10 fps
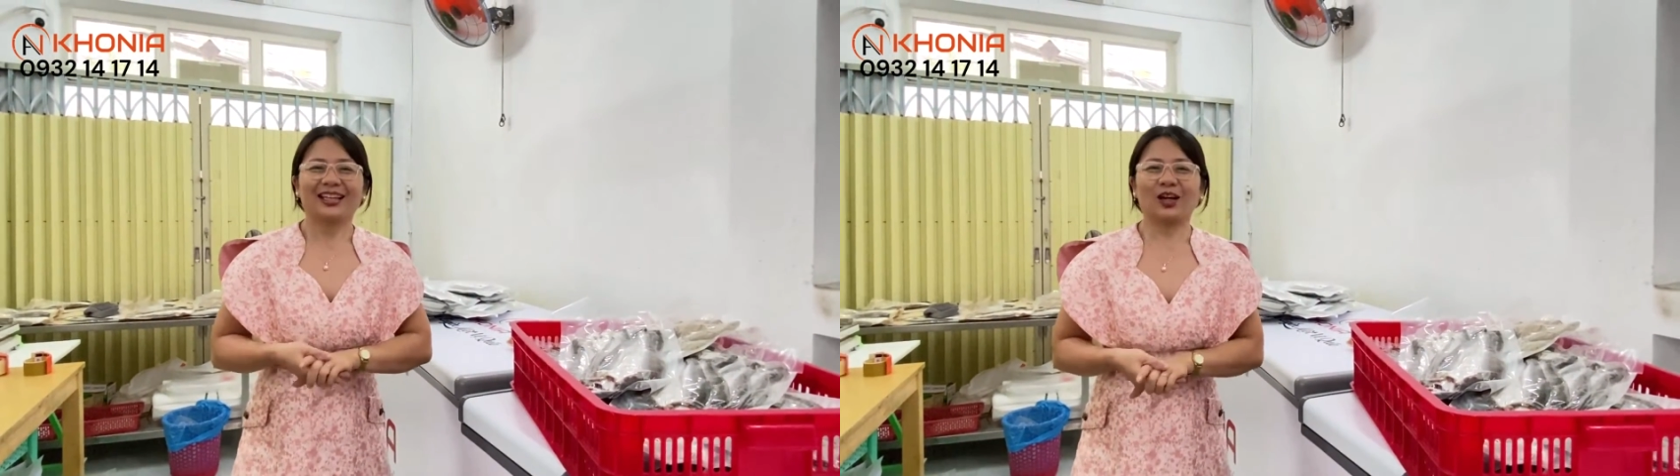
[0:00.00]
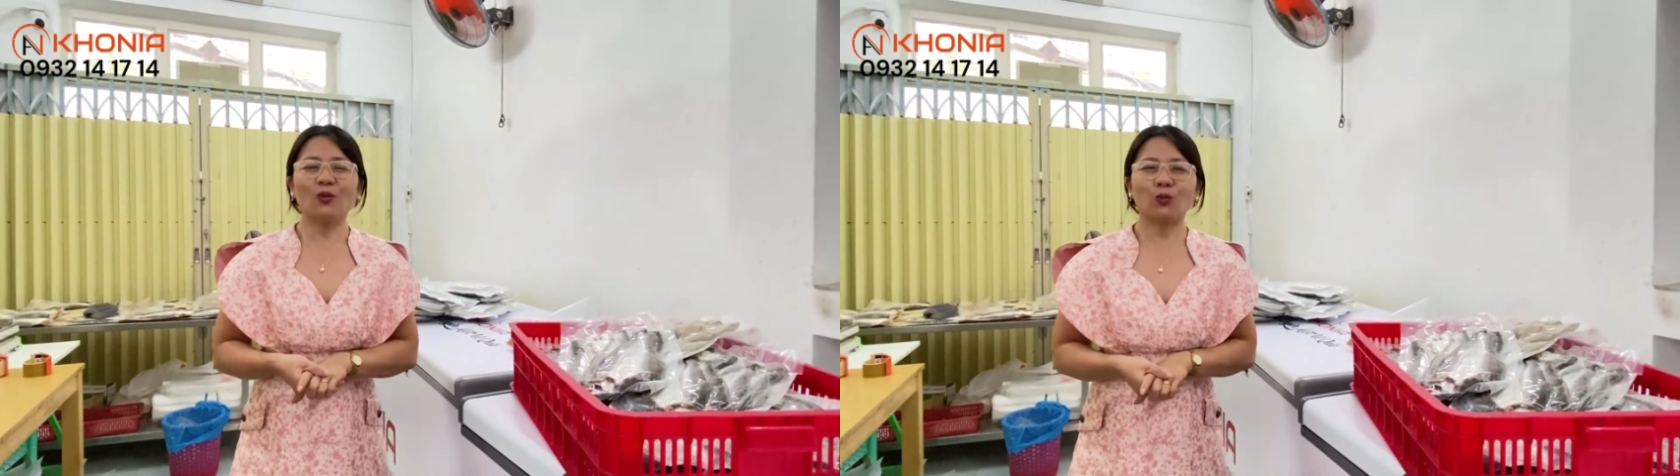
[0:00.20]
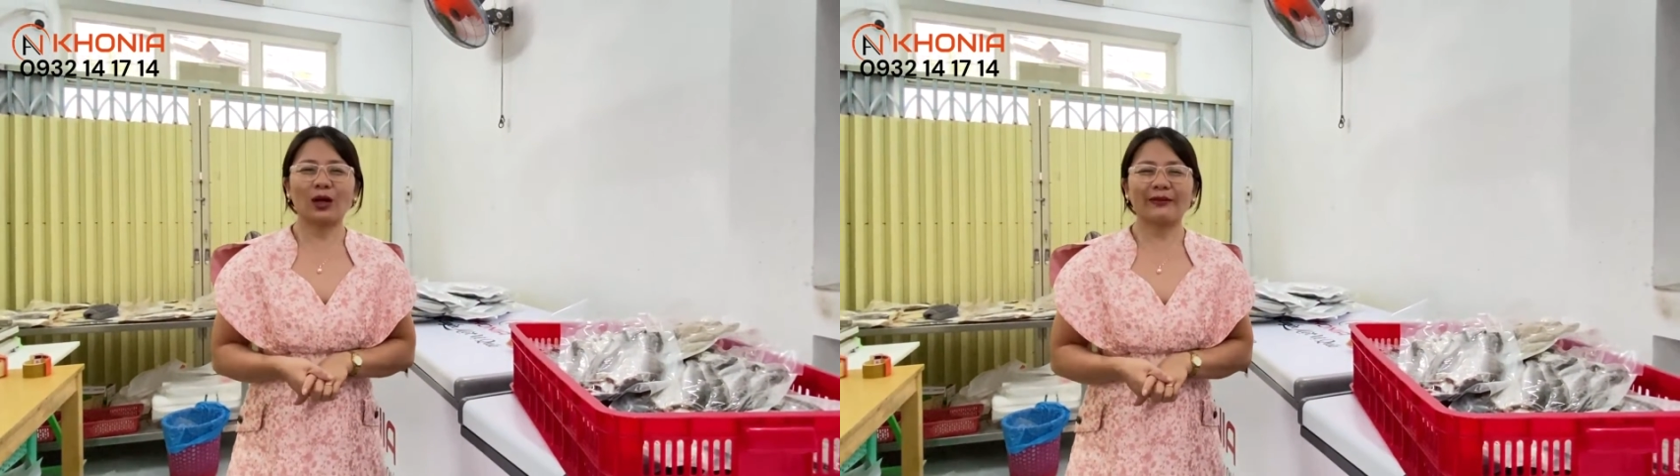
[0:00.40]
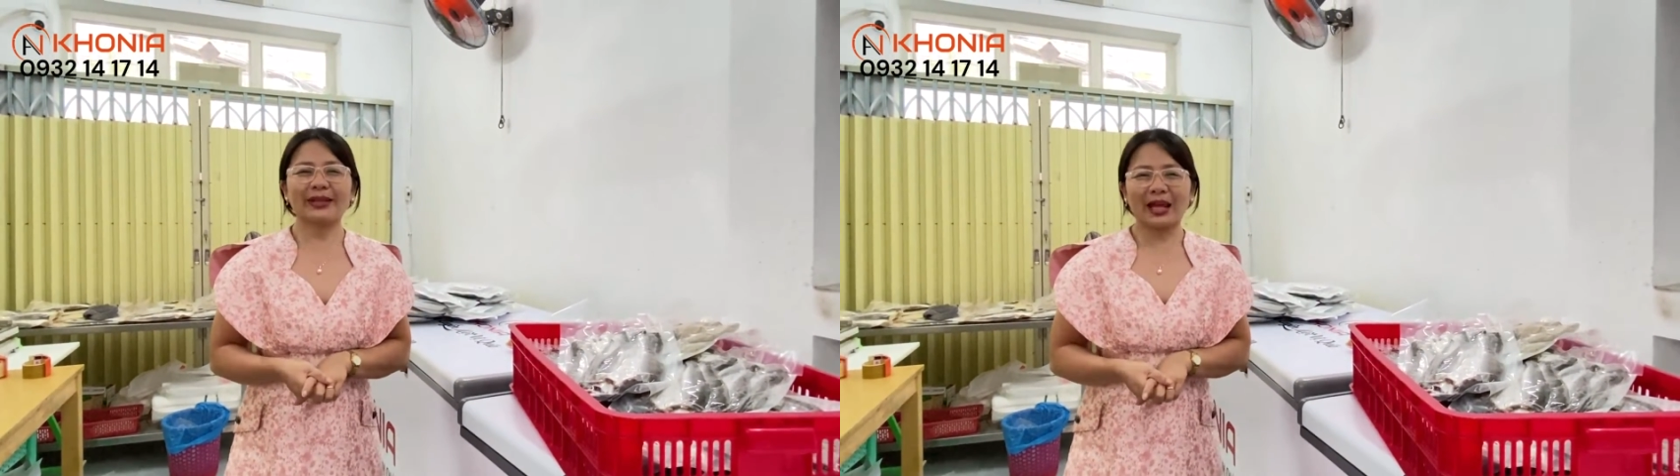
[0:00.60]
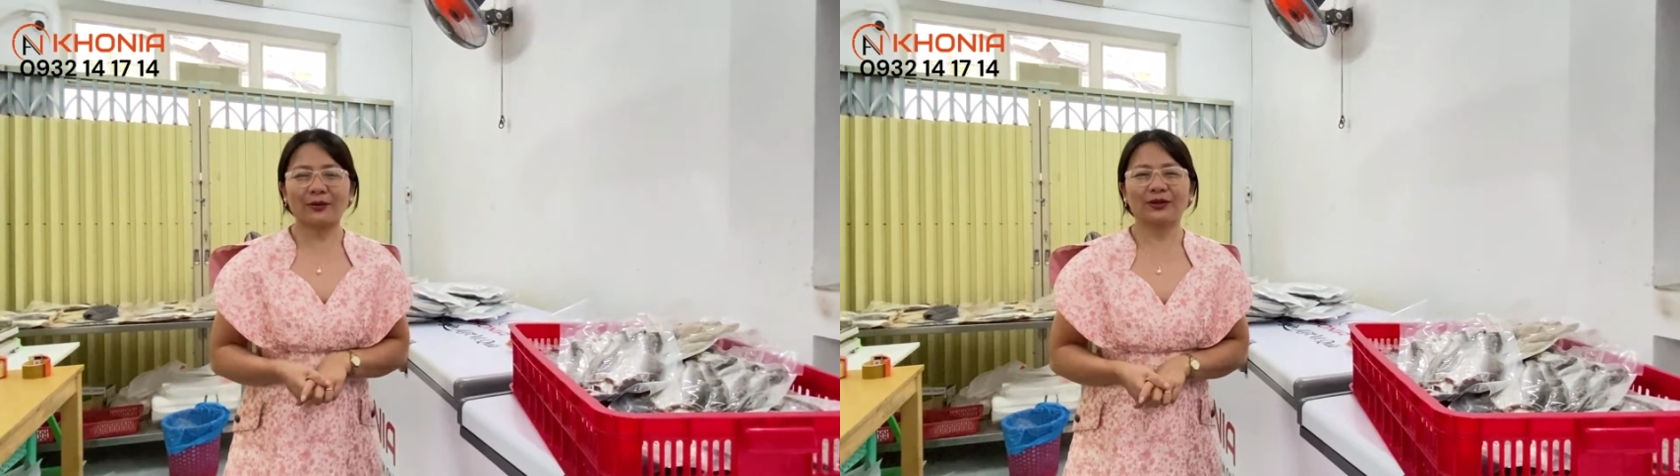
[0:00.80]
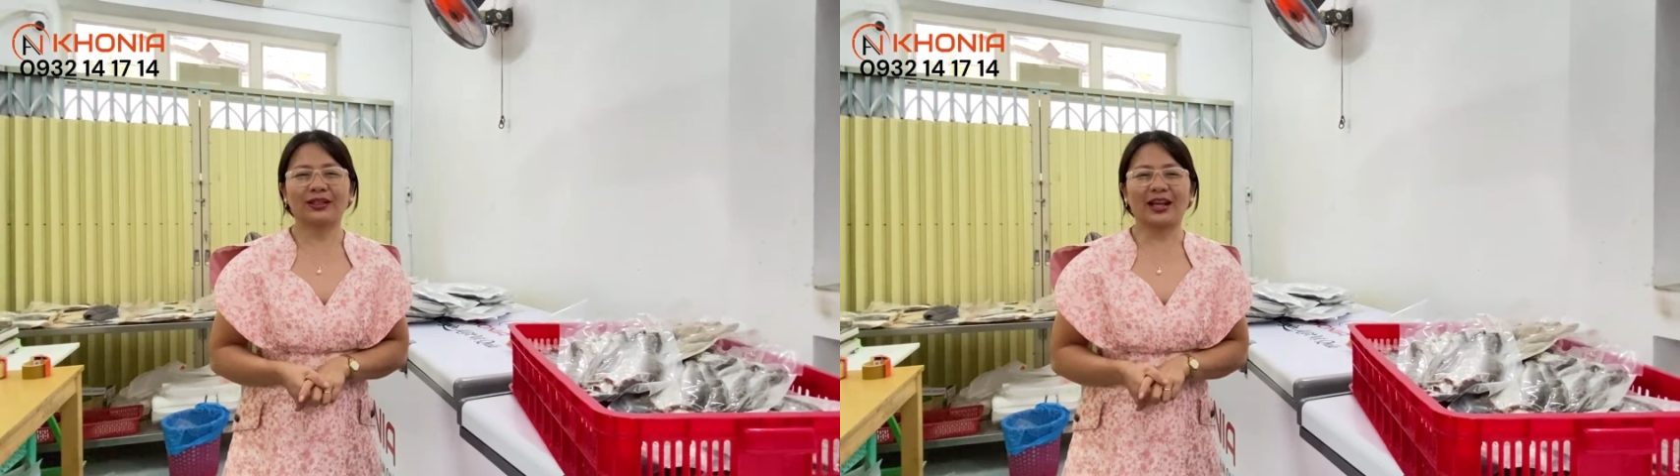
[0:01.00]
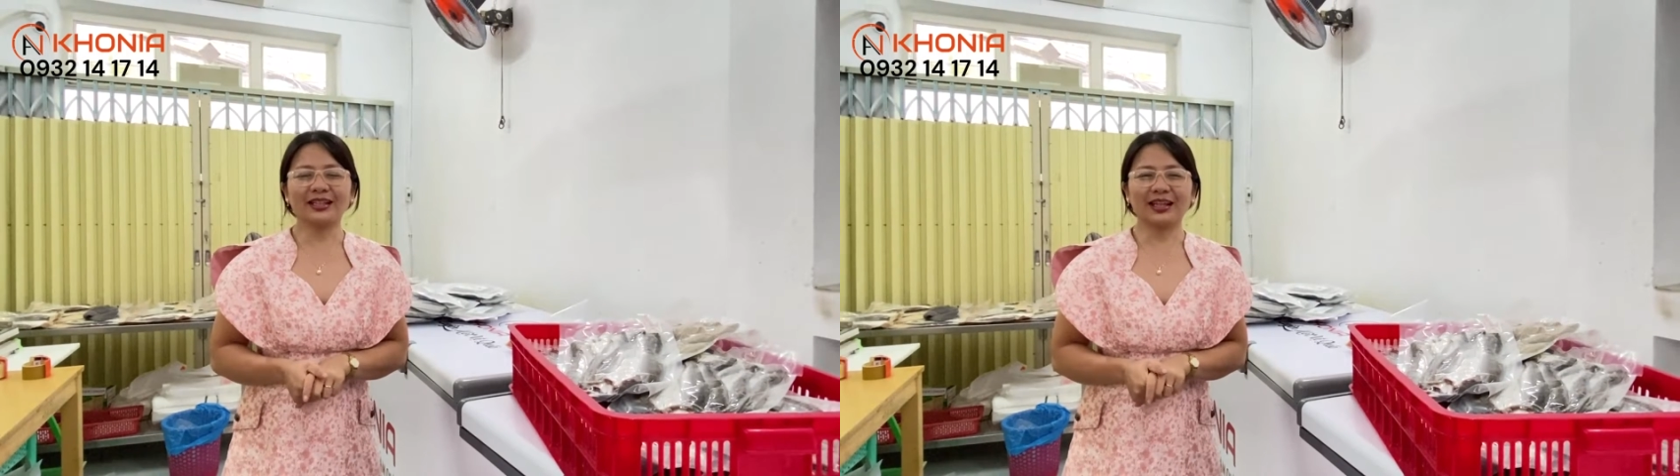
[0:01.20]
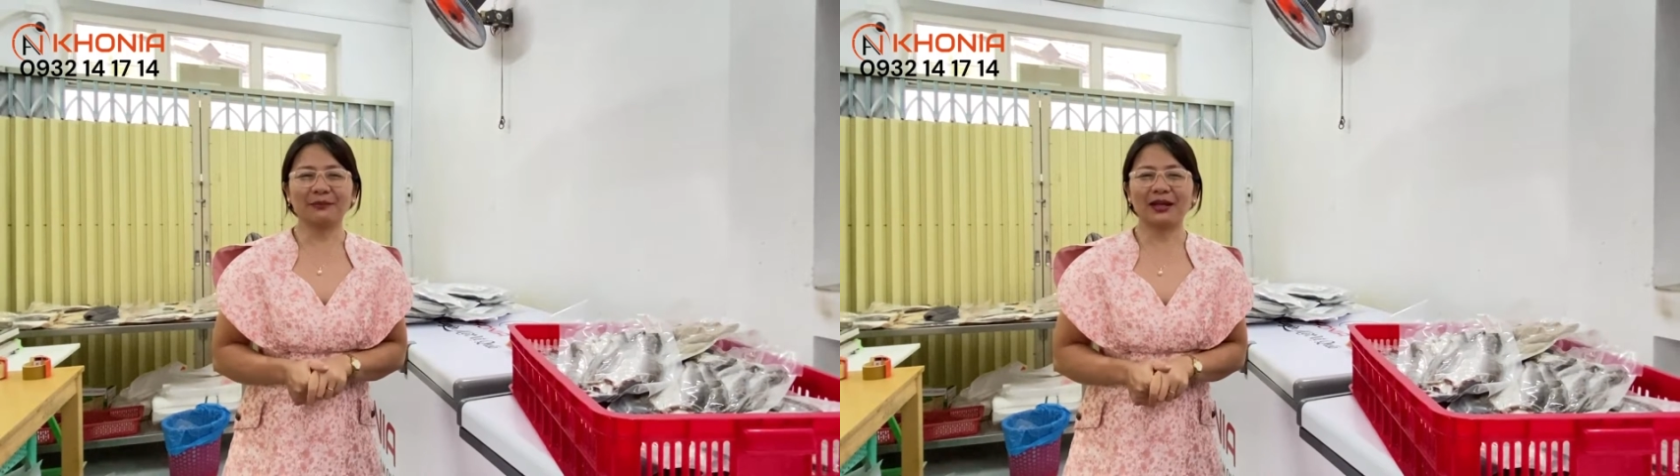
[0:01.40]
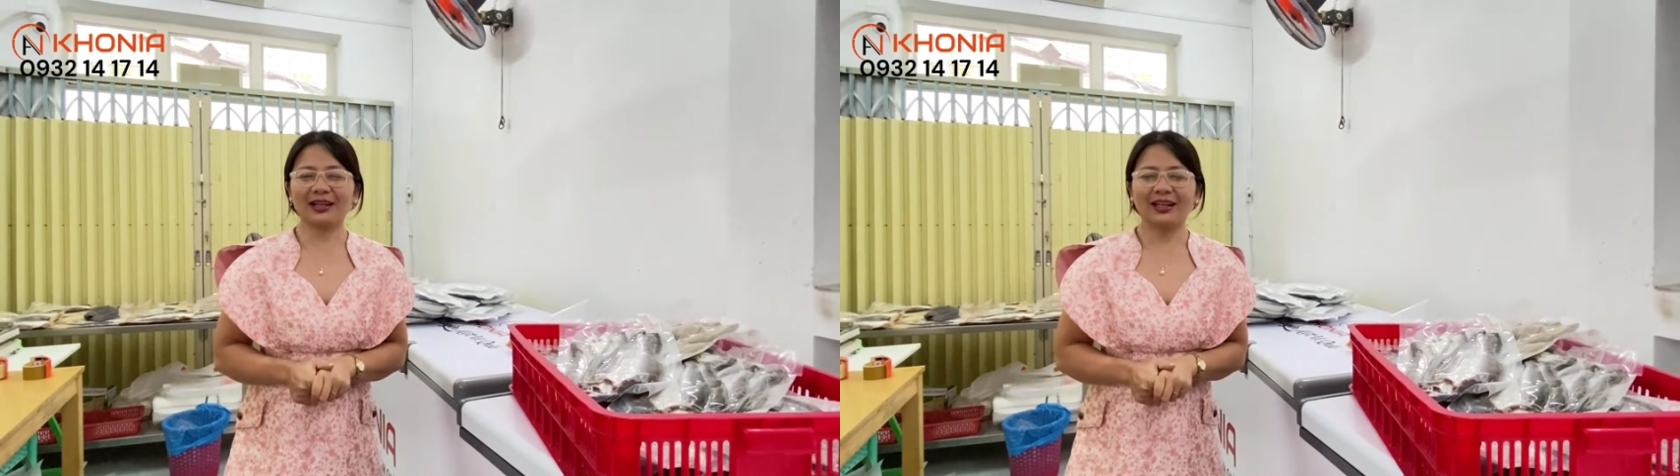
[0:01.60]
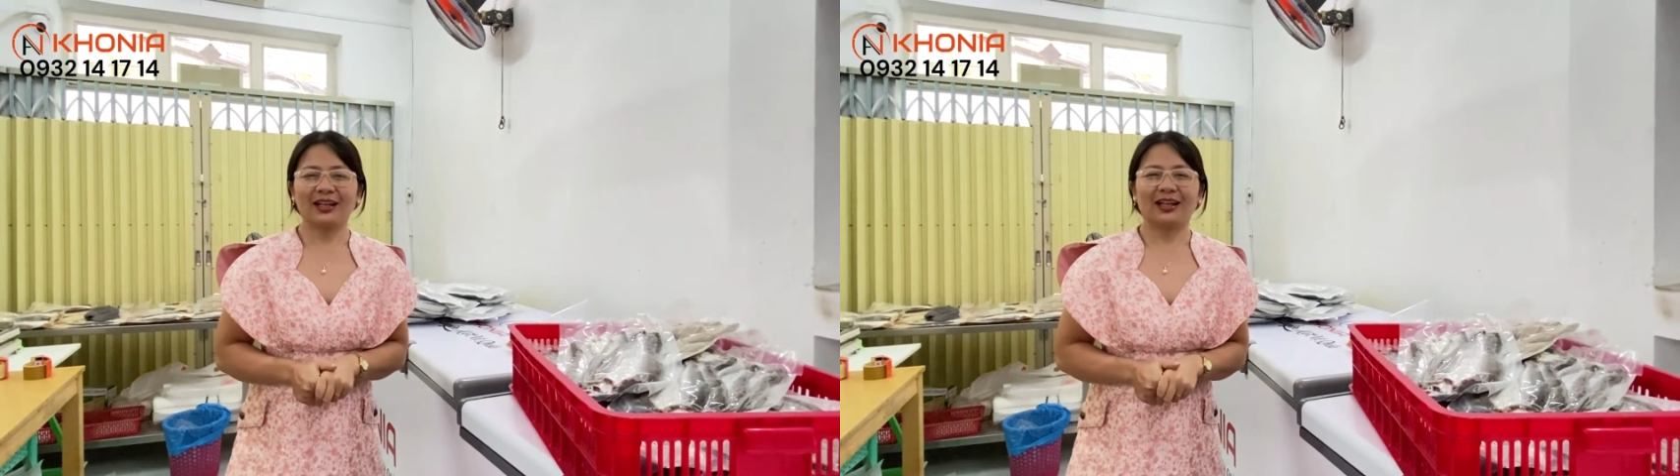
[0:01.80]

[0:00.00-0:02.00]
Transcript: thì Úc quay video để anh chị biết